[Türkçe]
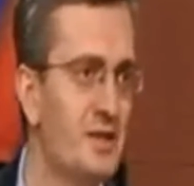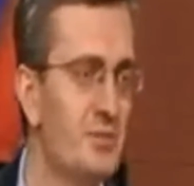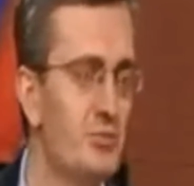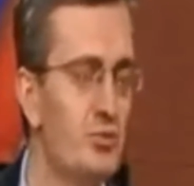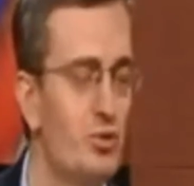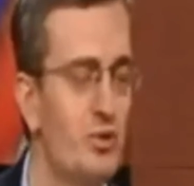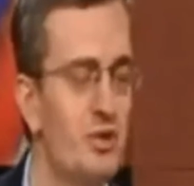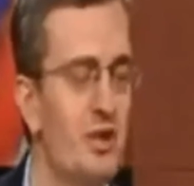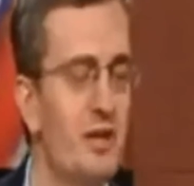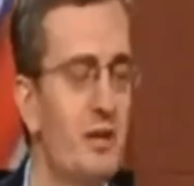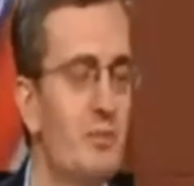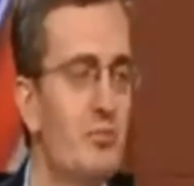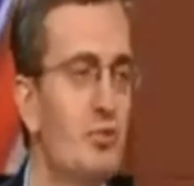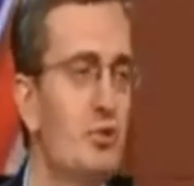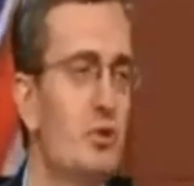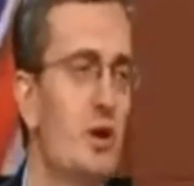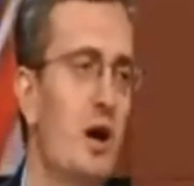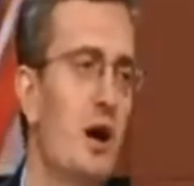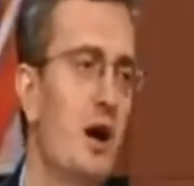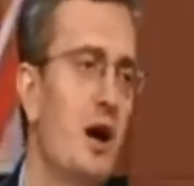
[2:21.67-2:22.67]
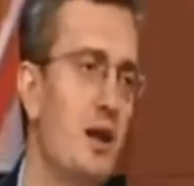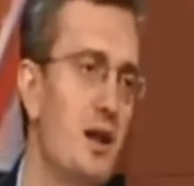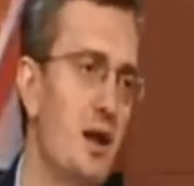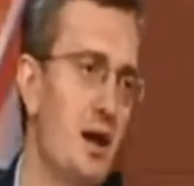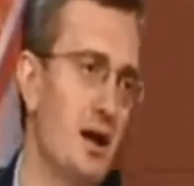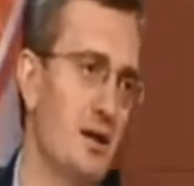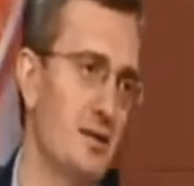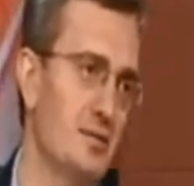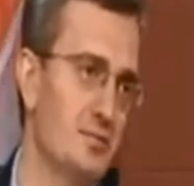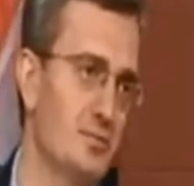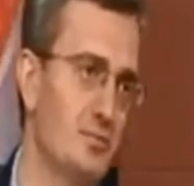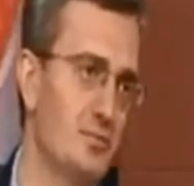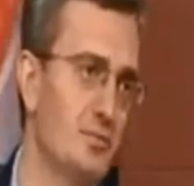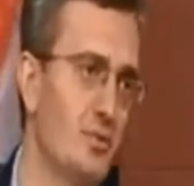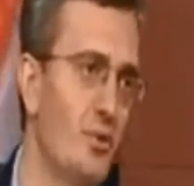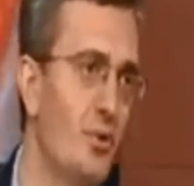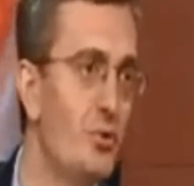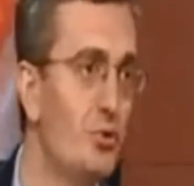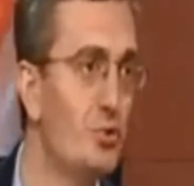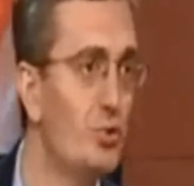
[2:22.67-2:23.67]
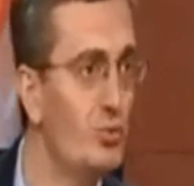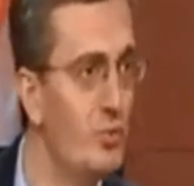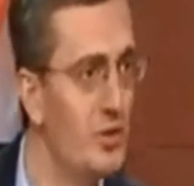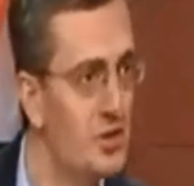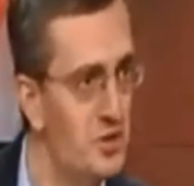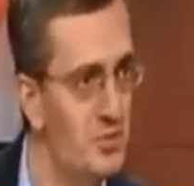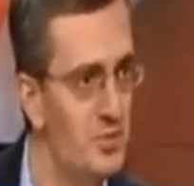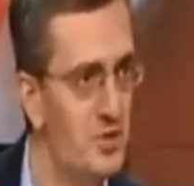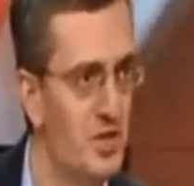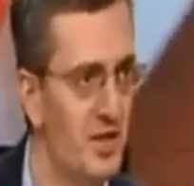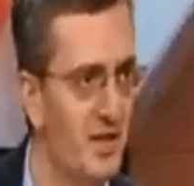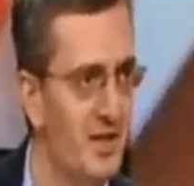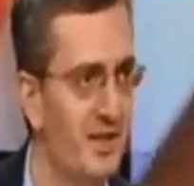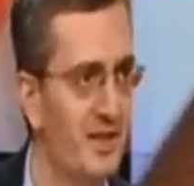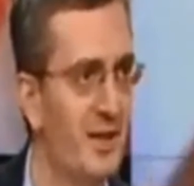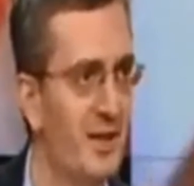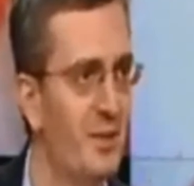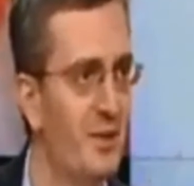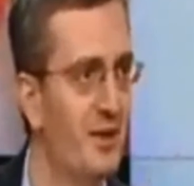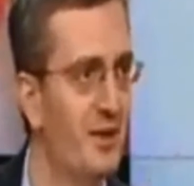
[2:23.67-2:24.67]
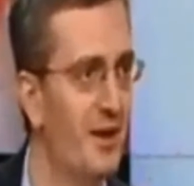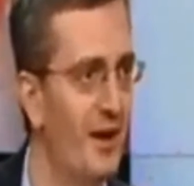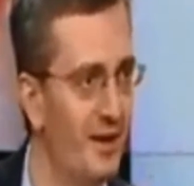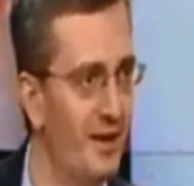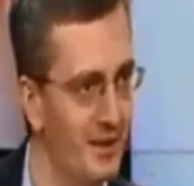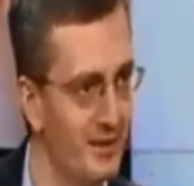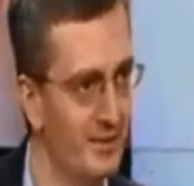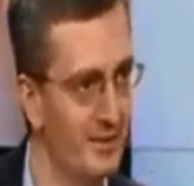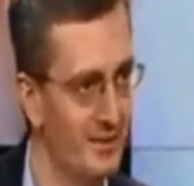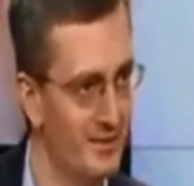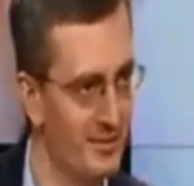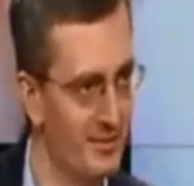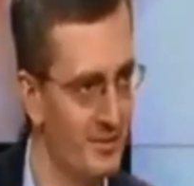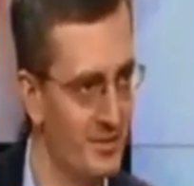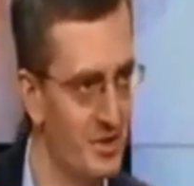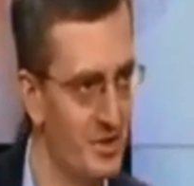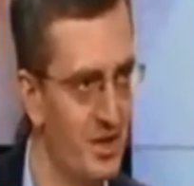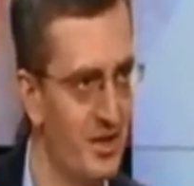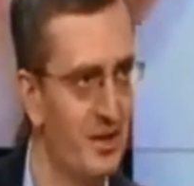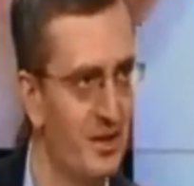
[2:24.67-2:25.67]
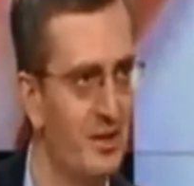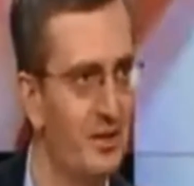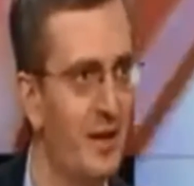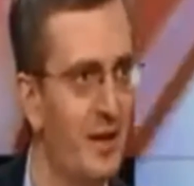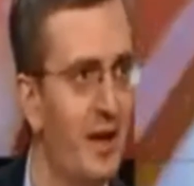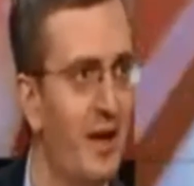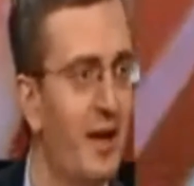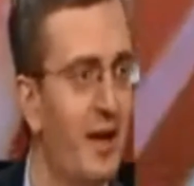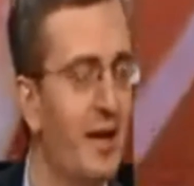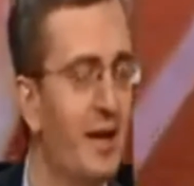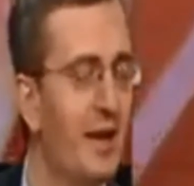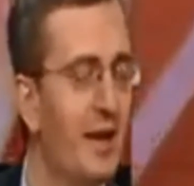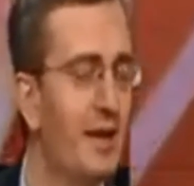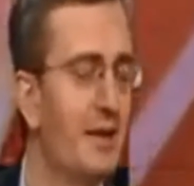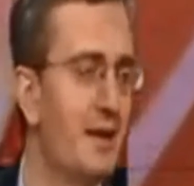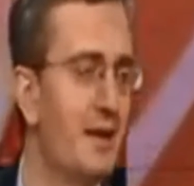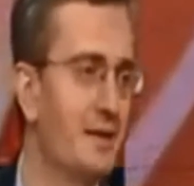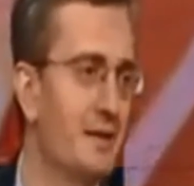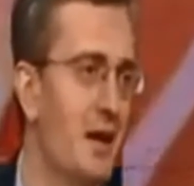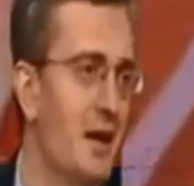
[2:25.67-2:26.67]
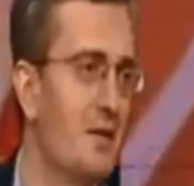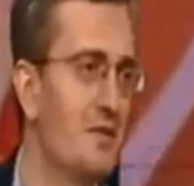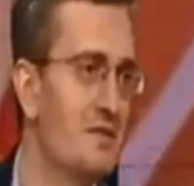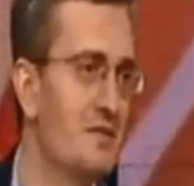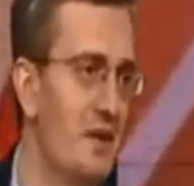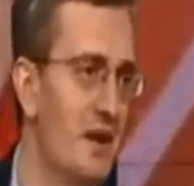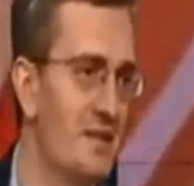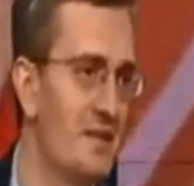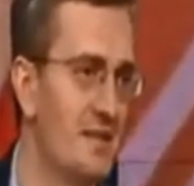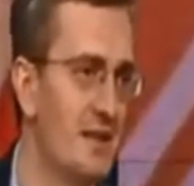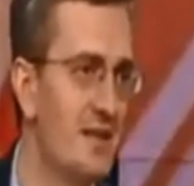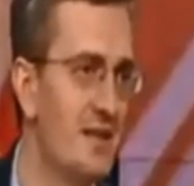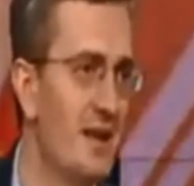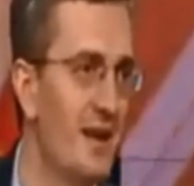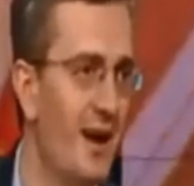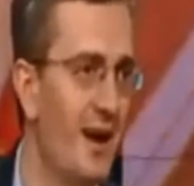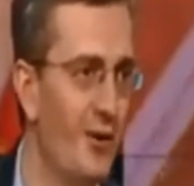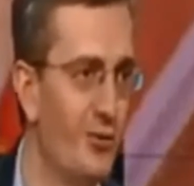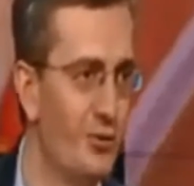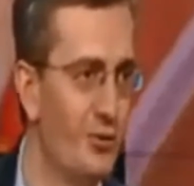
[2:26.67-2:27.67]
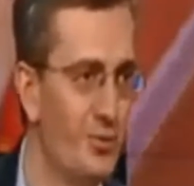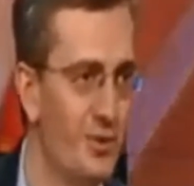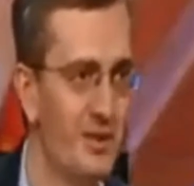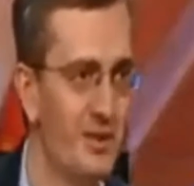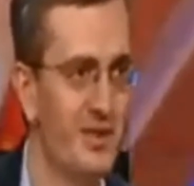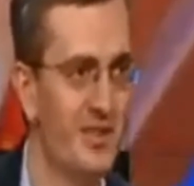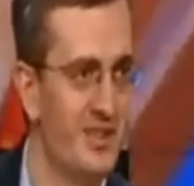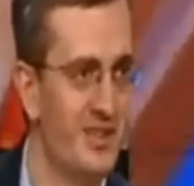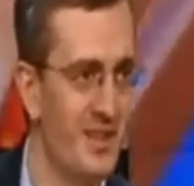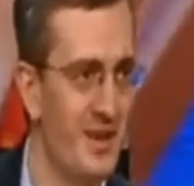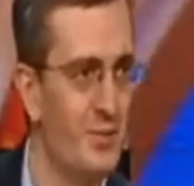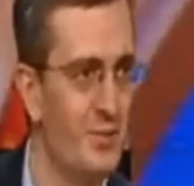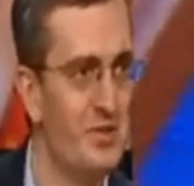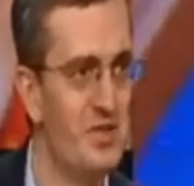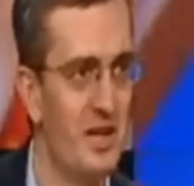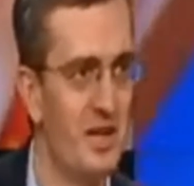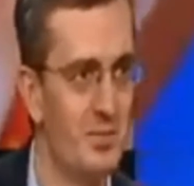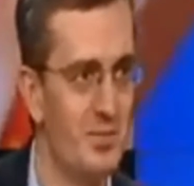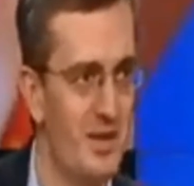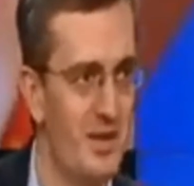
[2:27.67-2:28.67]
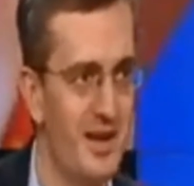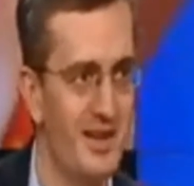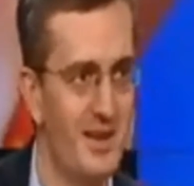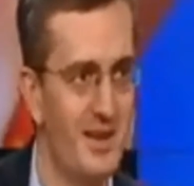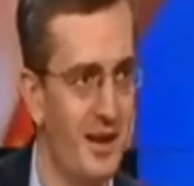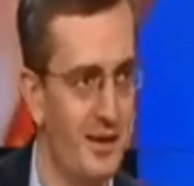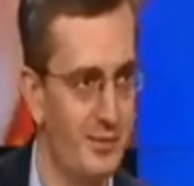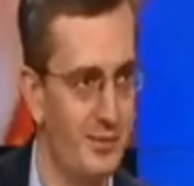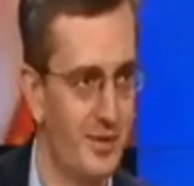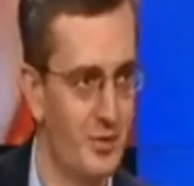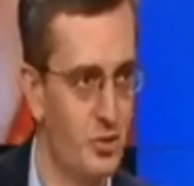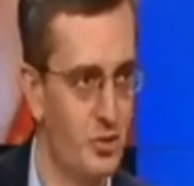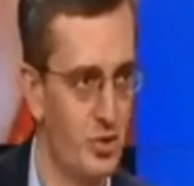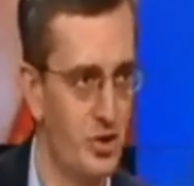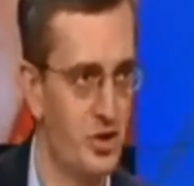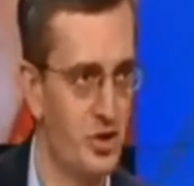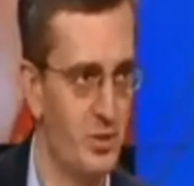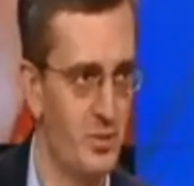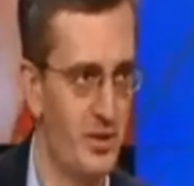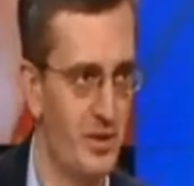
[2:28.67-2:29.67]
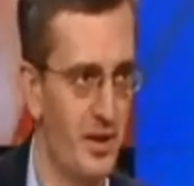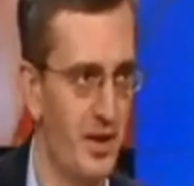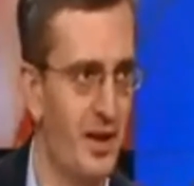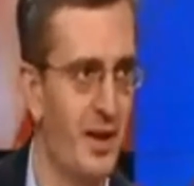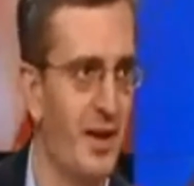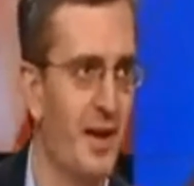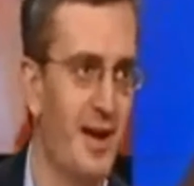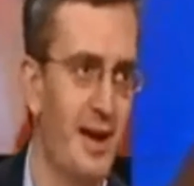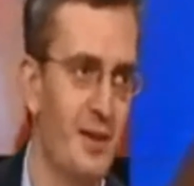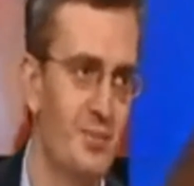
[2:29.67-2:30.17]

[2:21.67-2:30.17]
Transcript: Şimdi Türkiye'nin burada hala öykünmeci bir şekilde beni alın şeklinde ne kadar taviz verse de Avrupa'da gidilebilecek bir yer kalmadı şu aşamada. hı hı.